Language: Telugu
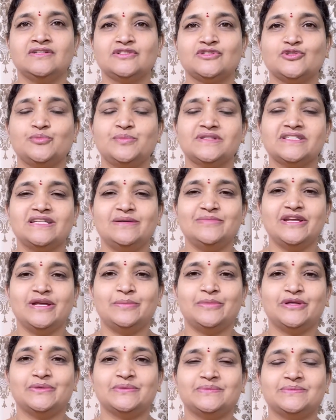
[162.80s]
శుభ
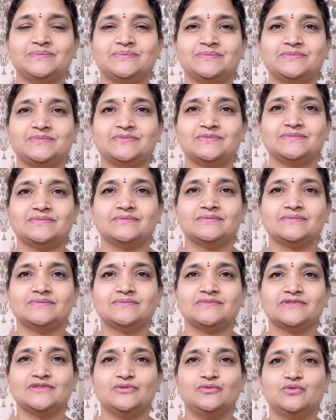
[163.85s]
సమయములు
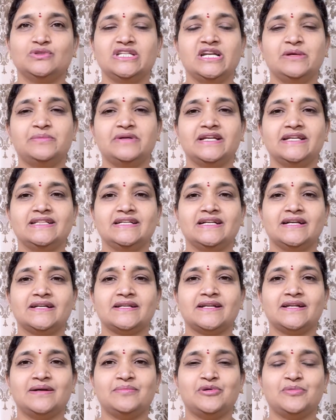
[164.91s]
ఉదయం ఐదు
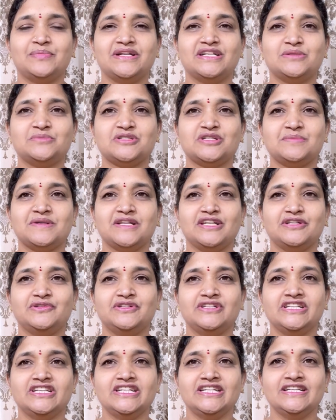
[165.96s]
గంటల ముప్పై నిమిషముల
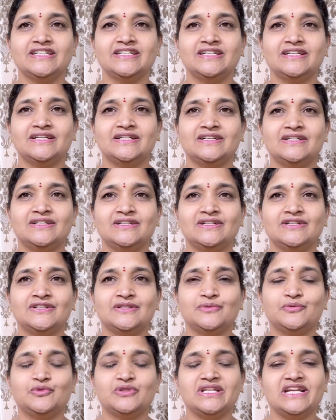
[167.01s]
నుండి
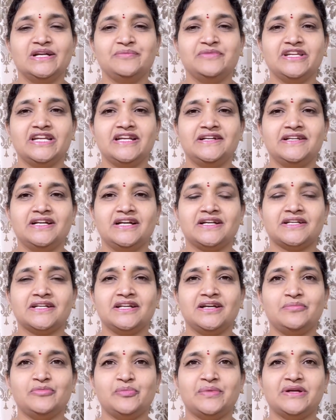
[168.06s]
ఉదయం ఏడు గంటల
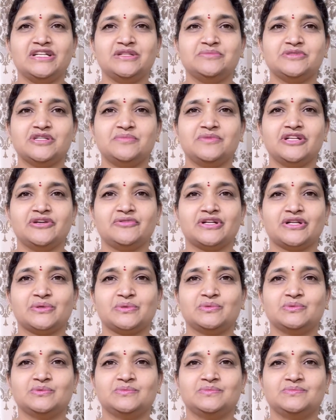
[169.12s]
ముప్పై నిమిషముల
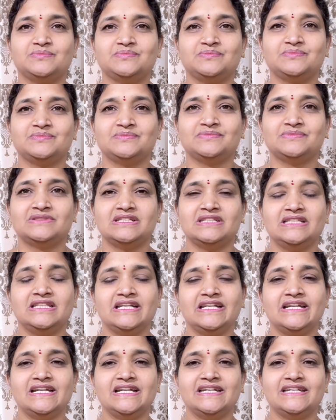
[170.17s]
వరకు
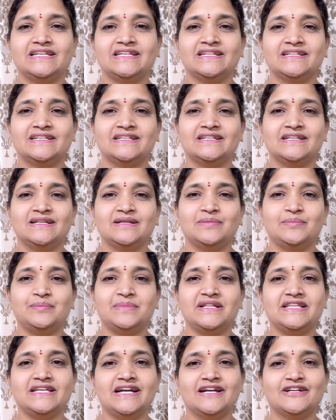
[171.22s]
తిరిగి
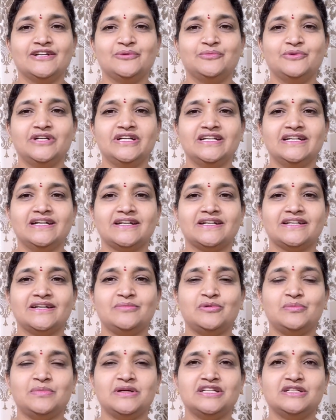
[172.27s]
మధ్యాహ్నం ఒంటి గంట
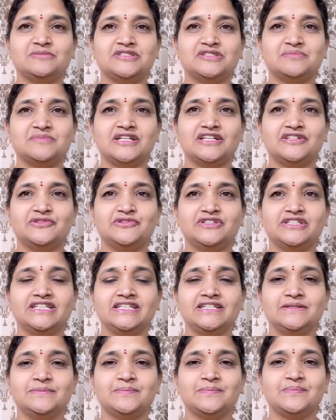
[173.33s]
ముప్పై నిమిషముల నుండి
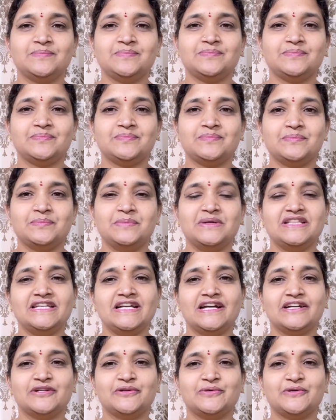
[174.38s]

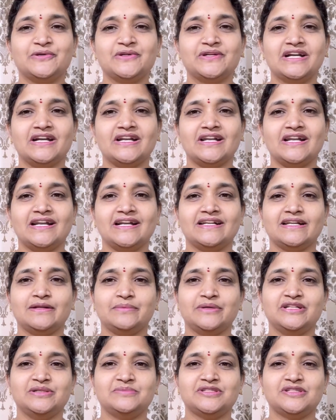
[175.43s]
మధ్యాహ్నం రెండు గంటల
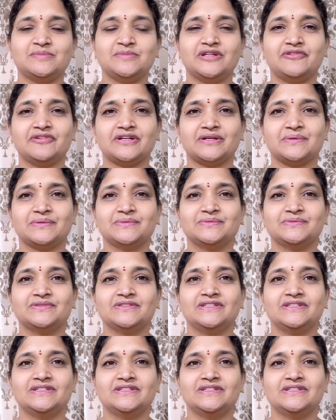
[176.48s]
నలభై నిమిషముల వరకు